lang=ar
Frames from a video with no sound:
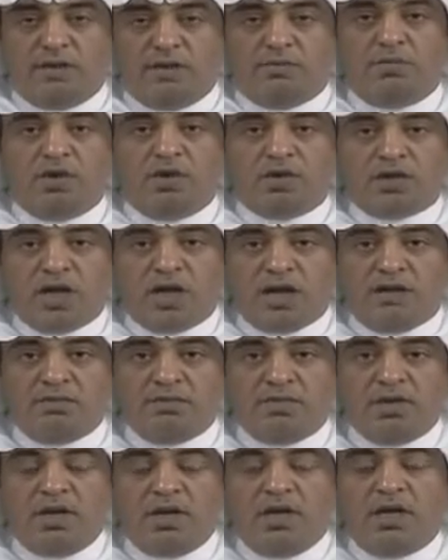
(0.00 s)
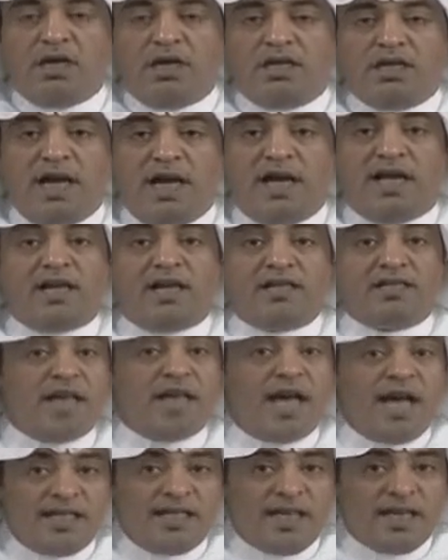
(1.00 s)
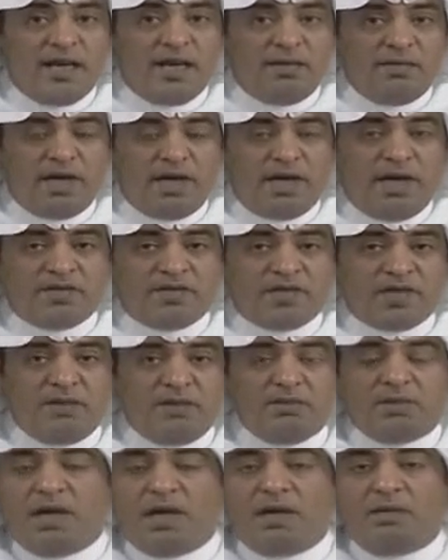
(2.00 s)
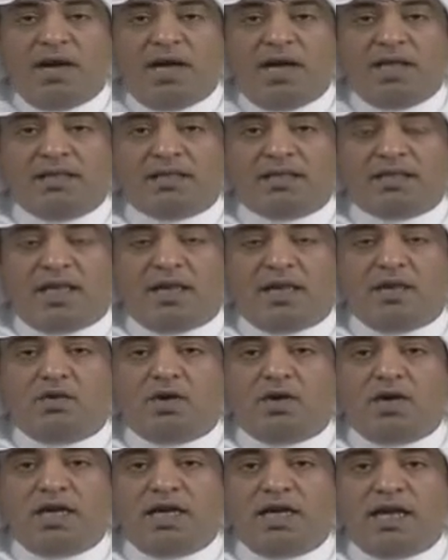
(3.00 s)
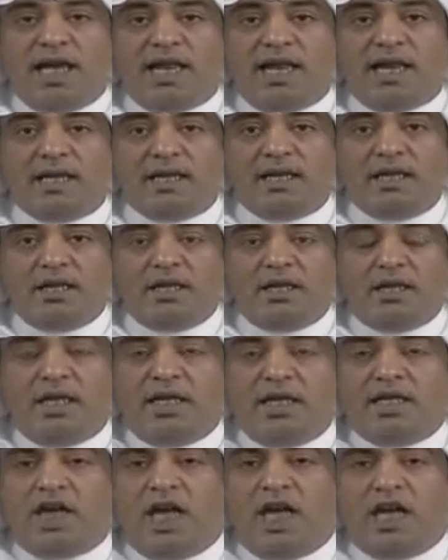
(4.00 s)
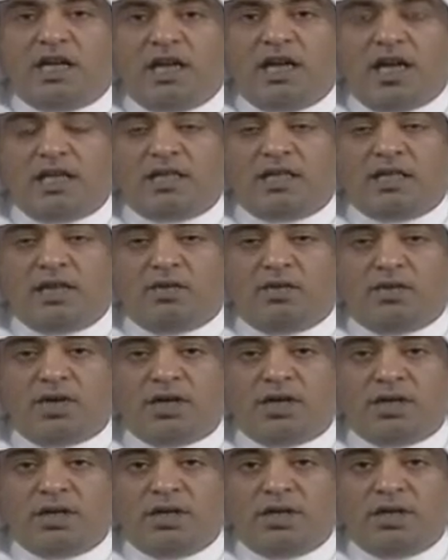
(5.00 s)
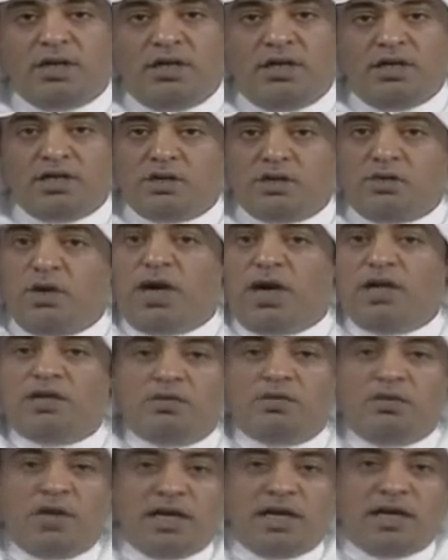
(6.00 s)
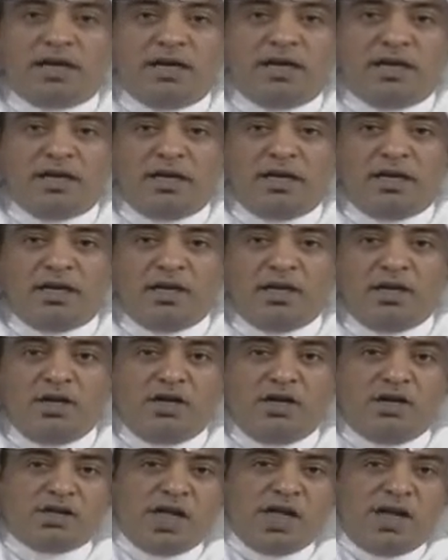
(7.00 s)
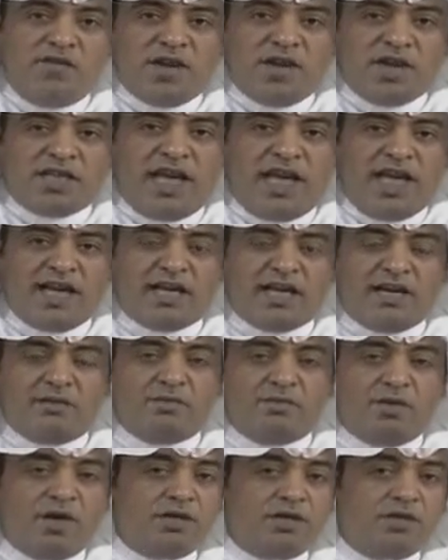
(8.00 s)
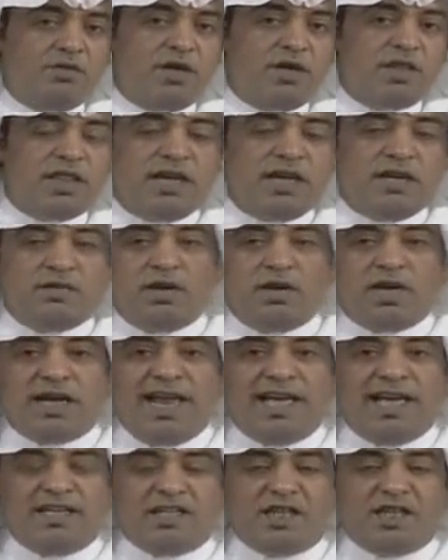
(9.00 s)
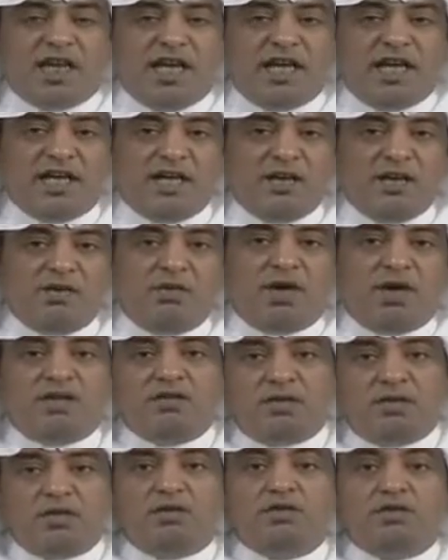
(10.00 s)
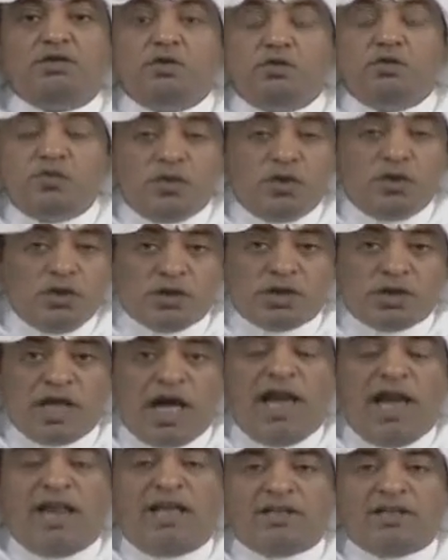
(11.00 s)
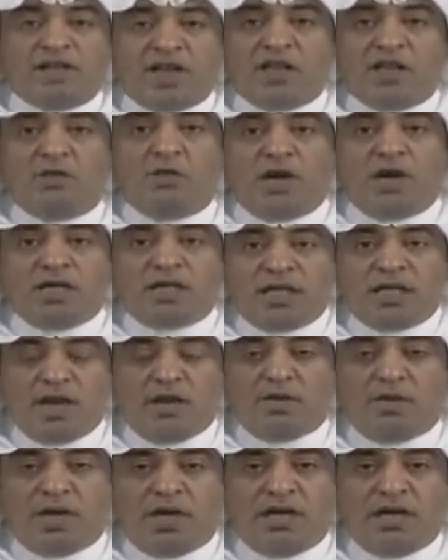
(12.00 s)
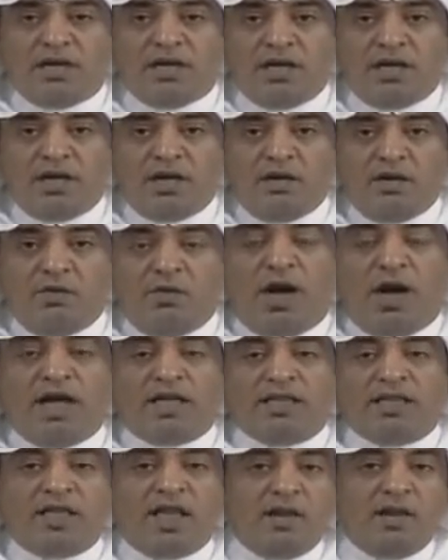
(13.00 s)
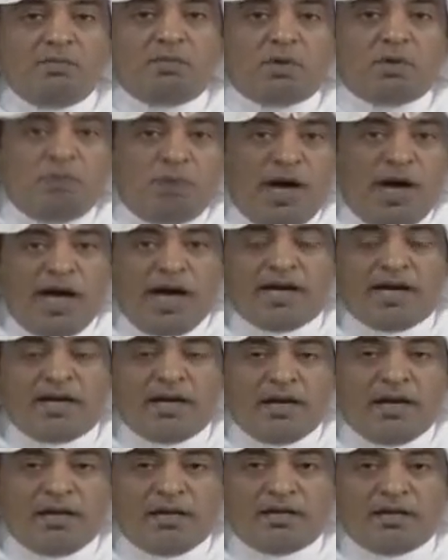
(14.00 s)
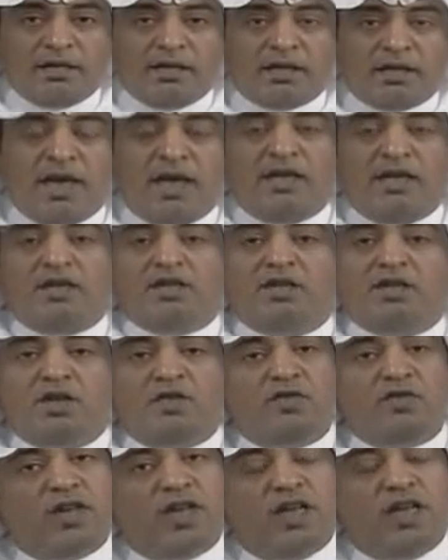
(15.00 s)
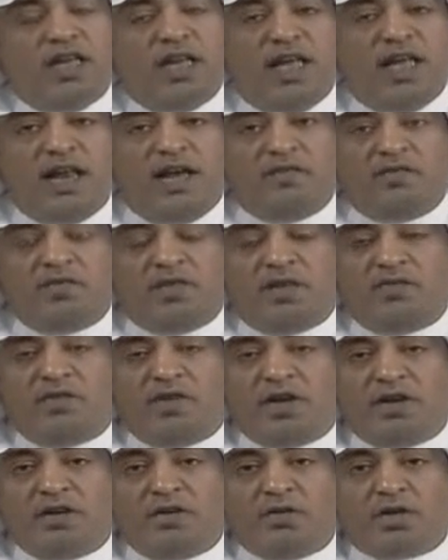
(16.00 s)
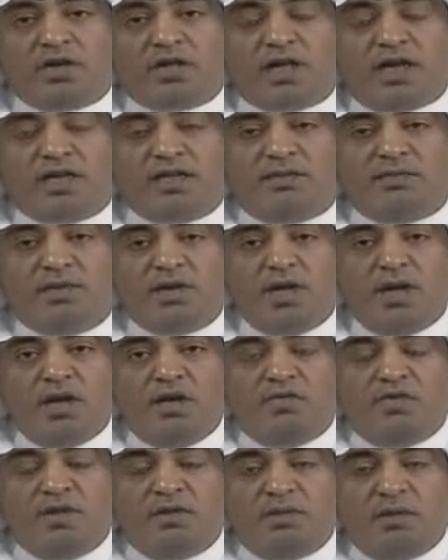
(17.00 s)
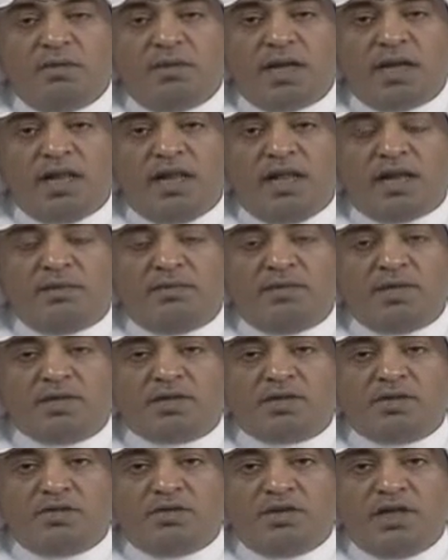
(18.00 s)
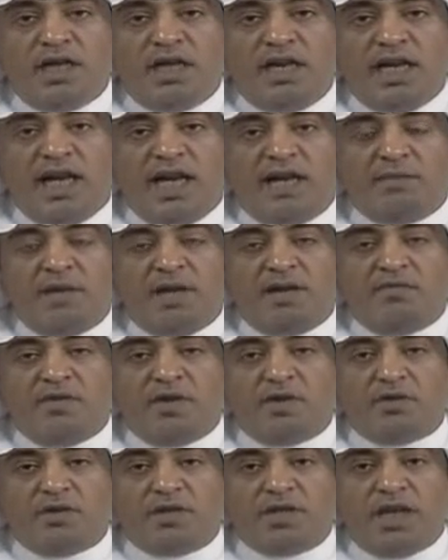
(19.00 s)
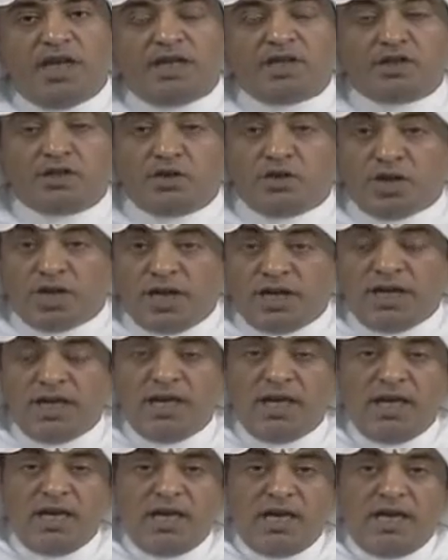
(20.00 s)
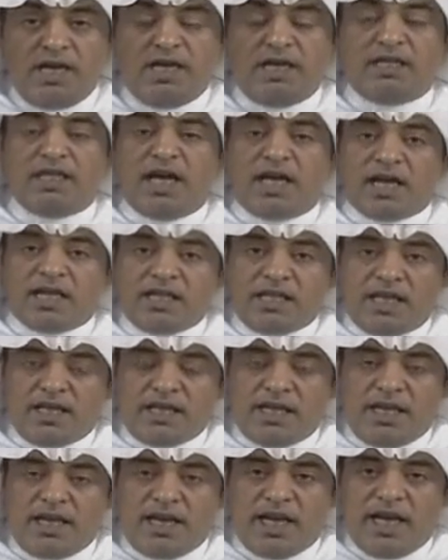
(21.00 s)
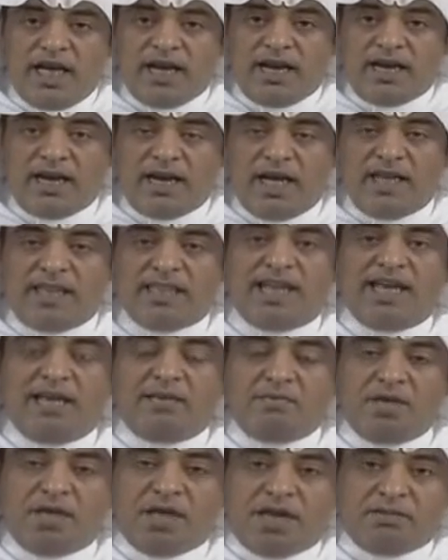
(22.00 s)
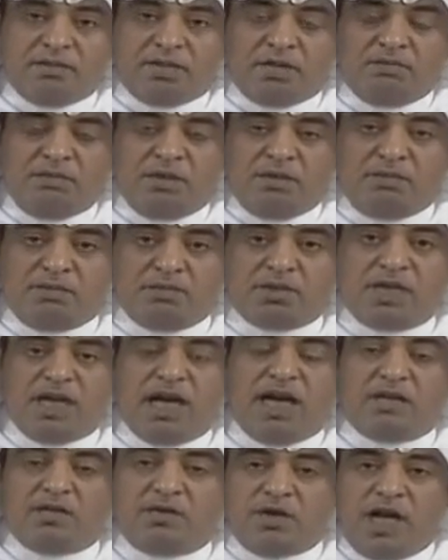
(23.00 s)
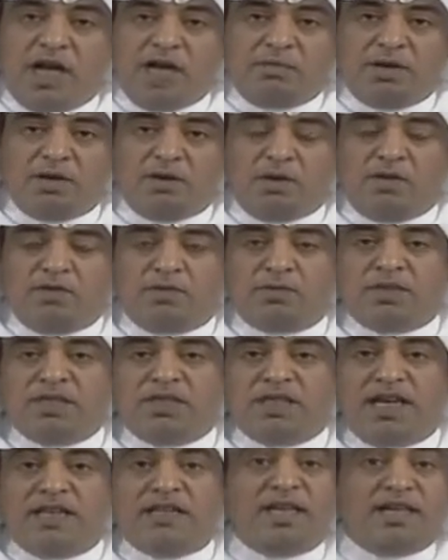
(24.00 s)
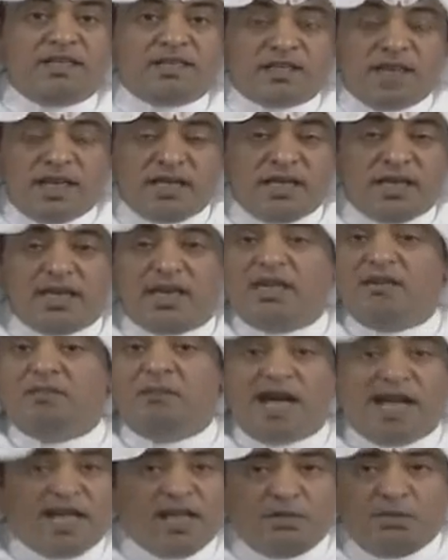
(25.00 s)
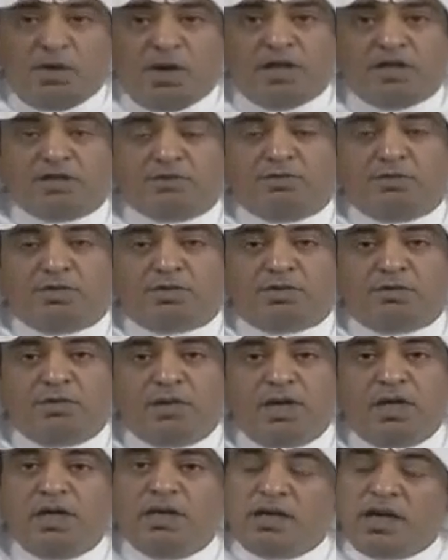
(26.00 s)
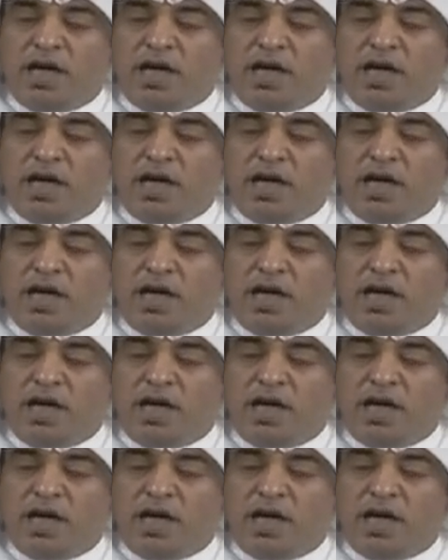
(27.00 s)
فريق محترم إدارة صادقة مع نفسها يمكن البعض يسأل يقول الهلال ليش حقق الدوري يجيك واحد يقول لك آه، صافرة حكم واحد يقول لك ثاني يقول لك لجنة واحد يقول لك شوف انطالع جدول الدوري وحتى اللي بربع عقل راح يعترف أن الهلال أفضل فريق كرة قدم في المملكة العربية السعودية لعام 2011 شكرا لإدارة نادي الهلال هذا الأمير عبد الرحمن بن مساعد ونائبه نواف بن مساعد ناس صادقين ما كذبوا على جمهورهم